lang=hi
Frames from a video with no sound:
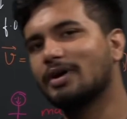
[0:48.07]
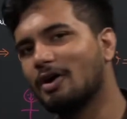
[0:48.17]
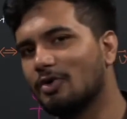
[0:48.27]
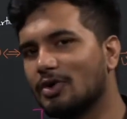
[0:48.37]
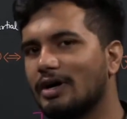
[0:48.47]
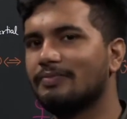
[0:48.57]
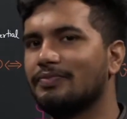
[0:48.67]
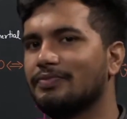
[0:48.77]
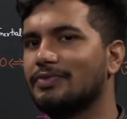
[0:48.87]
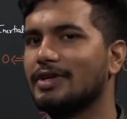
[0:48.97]
भी पढ़ा होगा
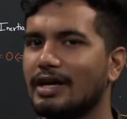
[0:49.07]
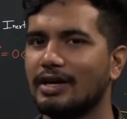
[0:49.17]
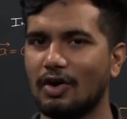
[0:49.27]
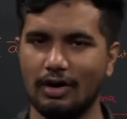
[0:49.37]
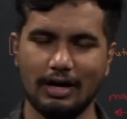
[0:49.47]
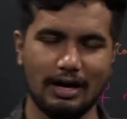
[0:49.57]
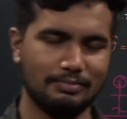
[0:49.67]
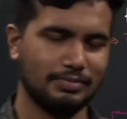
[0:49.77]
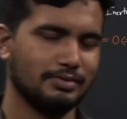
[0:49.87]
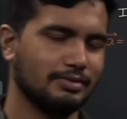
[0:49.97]
ठीक है और
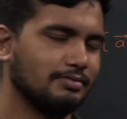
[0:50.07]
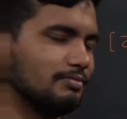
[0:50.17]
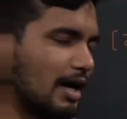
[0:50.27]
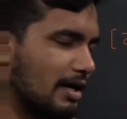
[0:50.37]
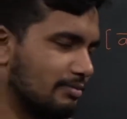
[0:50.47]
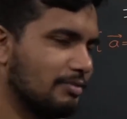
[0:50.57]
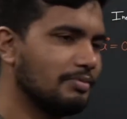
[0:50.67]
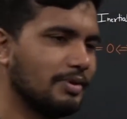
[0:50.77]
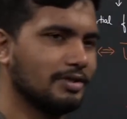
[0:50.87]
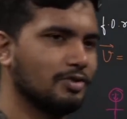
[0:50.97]
आप बाद में
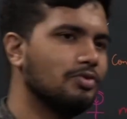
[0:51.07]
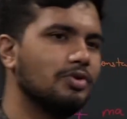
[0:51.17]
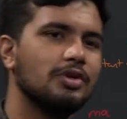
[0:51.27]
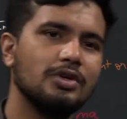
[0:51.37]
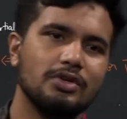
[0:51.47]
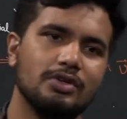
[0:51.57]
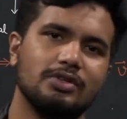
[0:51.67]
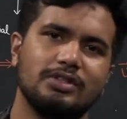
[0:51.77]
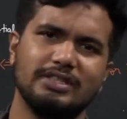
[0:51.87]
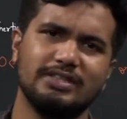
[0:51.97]
भी पढ़ते हो
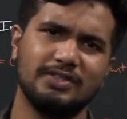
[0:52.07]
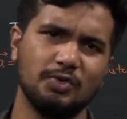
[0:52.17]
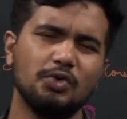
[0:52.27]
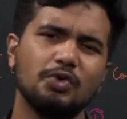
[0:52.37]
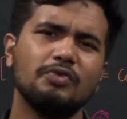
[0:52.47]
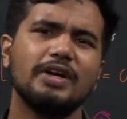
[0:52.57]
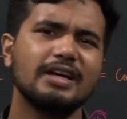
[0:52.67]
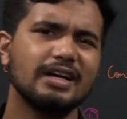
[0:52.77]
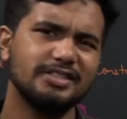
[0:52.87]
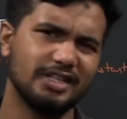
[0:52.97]
कि सीडो
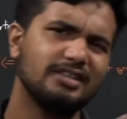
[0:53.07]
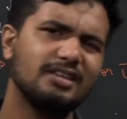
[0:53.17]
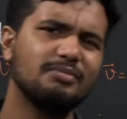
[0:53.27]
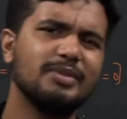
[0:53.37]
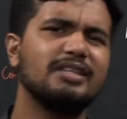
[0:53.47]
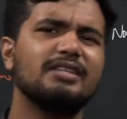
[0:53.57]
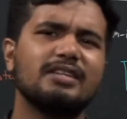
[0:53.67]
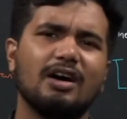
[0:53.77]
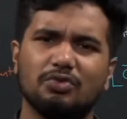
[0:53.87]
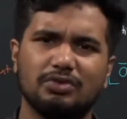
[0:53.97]
वर्ड का जनरल
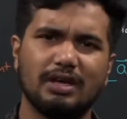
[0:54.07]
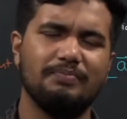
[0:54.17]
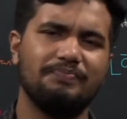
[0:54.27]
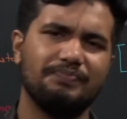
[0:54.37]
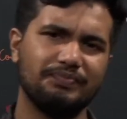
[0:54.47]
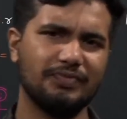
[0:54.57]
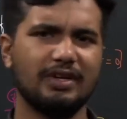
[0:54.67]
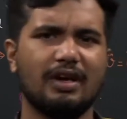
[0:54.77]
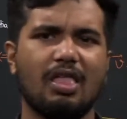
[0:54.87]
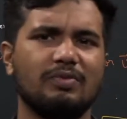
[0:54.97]
मीनिंग क्या होता है
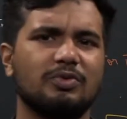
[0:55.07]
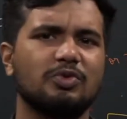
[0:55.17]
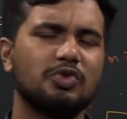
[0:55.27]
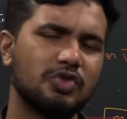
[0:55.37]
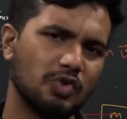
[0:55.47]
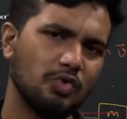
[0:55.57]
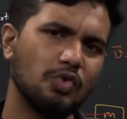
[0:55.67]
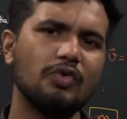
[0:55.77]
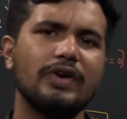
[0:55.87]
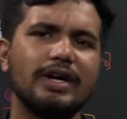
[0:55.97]
ठीक है तो
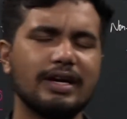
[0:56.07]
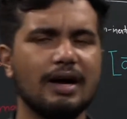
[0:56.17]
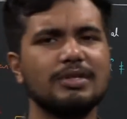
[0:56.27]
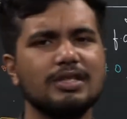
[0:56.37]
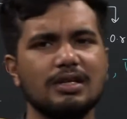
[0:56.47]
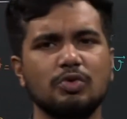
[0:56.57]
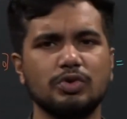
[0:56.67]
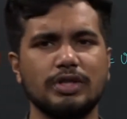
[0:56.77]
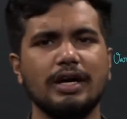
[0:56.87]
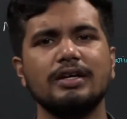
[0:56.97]
सीडो वर्ड का मतलब
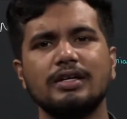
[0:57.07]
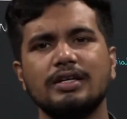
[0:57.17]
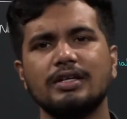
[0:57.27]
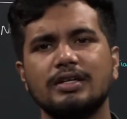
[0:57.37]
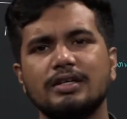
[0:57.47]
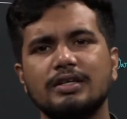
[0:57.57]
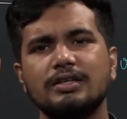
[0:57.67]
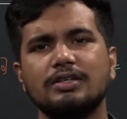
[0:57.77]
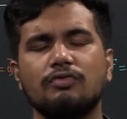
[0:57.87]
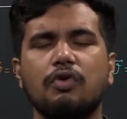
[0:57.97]
होता है
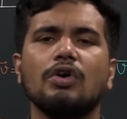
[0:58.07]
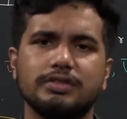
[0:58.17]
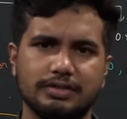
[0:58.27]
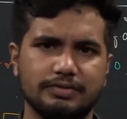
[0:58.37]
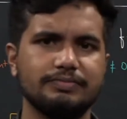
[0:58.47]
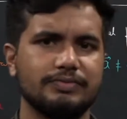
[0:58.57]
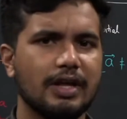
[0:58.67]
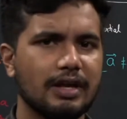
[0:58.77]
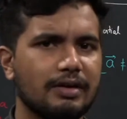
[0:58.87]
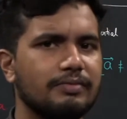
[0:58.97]
फॉल्स
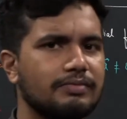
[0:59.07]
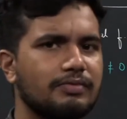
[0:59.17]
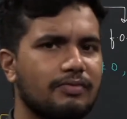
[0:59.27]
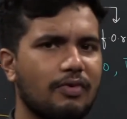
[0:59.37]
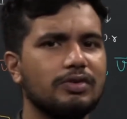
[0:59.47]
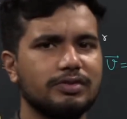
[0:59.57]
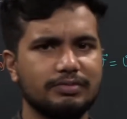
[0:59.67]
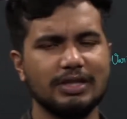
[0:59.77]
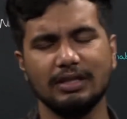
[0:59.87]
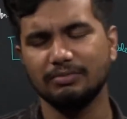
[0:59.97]
है ना
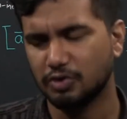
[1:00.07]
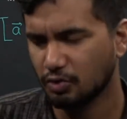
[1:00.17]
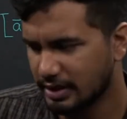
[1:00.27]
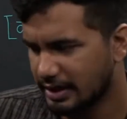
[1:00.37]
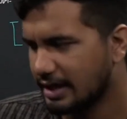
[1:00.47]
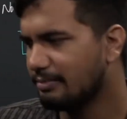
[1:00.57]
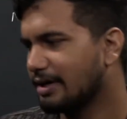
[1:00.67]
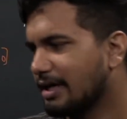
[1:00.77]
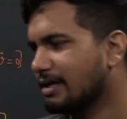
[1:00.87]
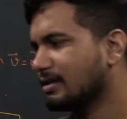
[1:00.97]
फॉल्स मतलब जो दिखे
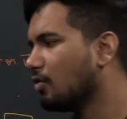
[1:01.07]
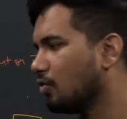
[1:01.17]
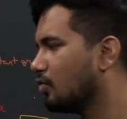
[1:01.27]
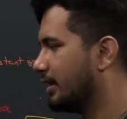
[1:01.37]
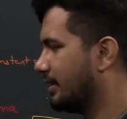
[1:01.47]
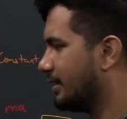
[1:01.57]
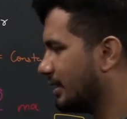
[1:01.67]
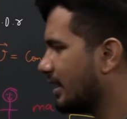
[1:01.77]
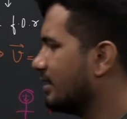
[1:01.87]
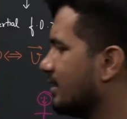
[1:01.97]
बट ऐसा हो नहीं
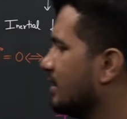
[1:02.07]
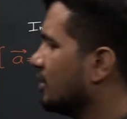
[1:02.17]
ठीक है